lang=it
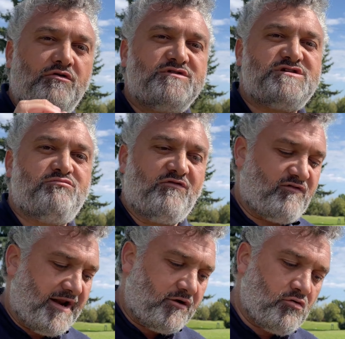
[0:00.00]
non si può
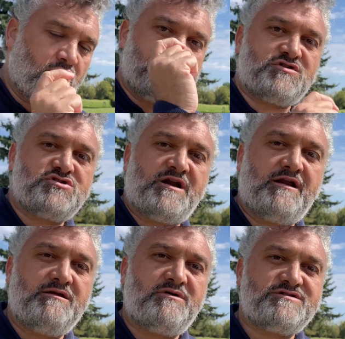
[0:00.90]
fare con questo
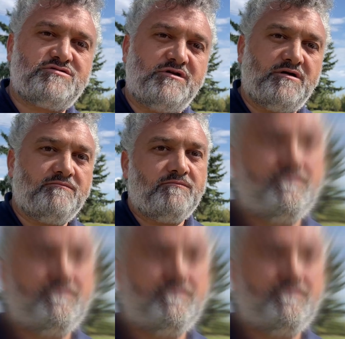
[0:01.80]
genere di bastone.